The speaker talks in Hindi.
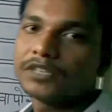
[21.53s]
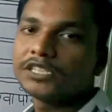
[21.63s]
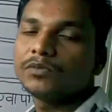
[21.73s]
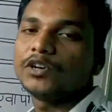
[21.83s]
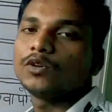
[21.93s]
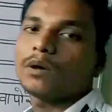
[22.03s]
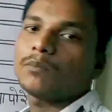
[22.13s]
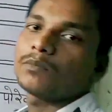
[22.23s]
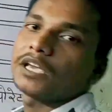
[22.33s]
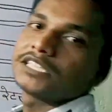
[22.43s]
इस वीडियो में
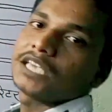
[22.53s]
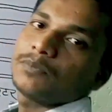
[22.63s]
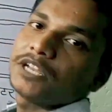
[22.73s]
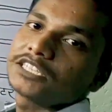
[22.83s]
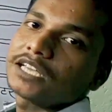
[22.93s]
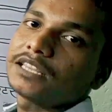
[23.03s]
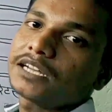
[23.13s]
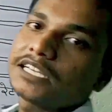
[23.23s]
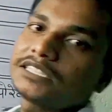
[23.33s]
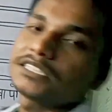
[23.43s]
हम एसी या फ्रिज के
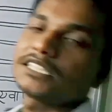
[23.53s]
अंदर गैस